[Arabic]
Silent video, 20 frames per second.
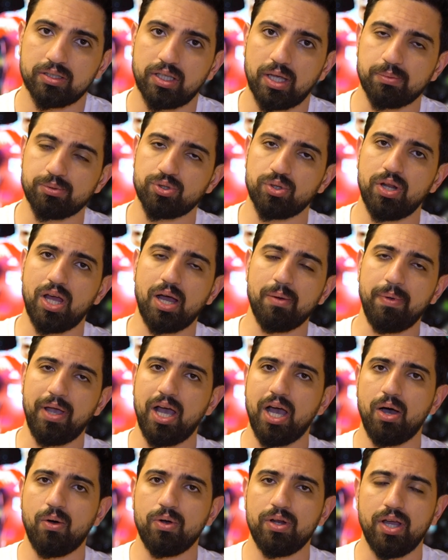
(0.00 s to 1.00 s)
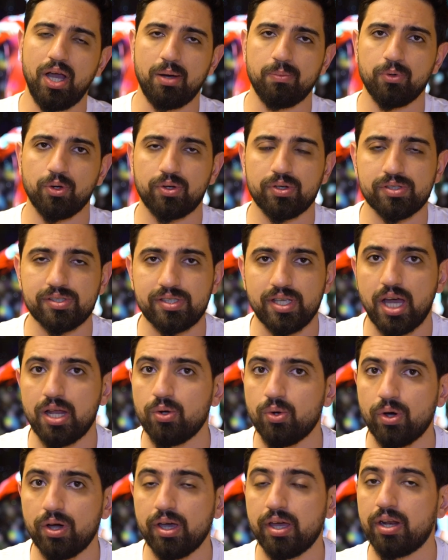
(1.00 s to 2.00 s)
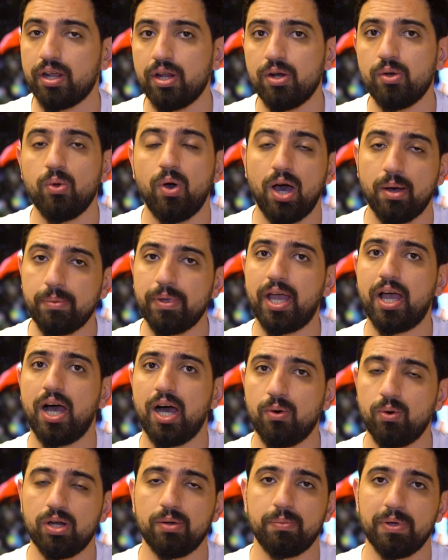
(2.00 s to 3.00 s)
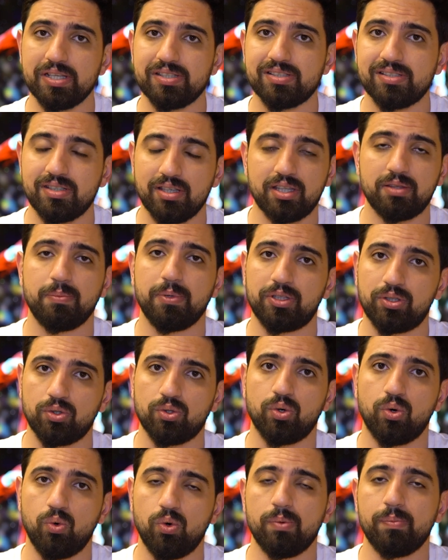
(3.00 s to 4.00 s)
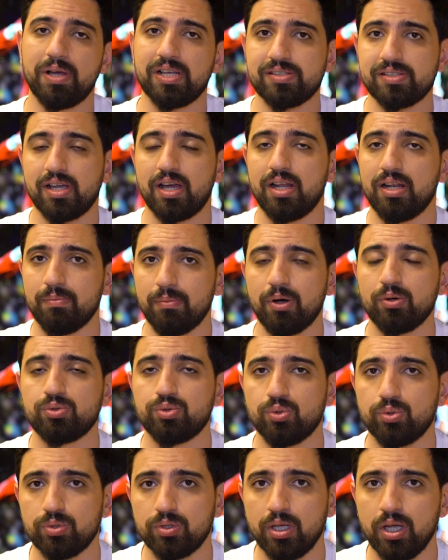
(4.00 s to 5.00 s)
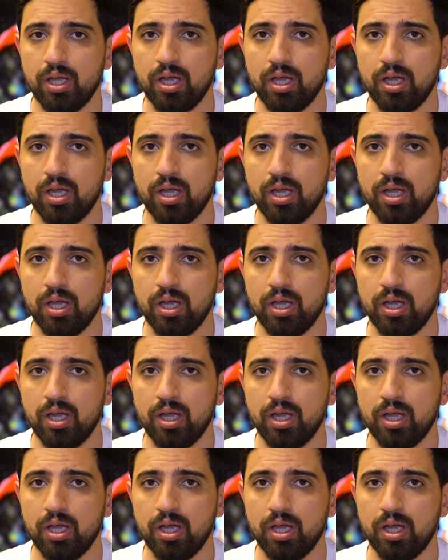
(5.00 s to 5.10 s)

طيب شو اللي عم يحاول يعمله كريستيانو غير انه عم يحاول بس يثبت انه هو ما زال موجود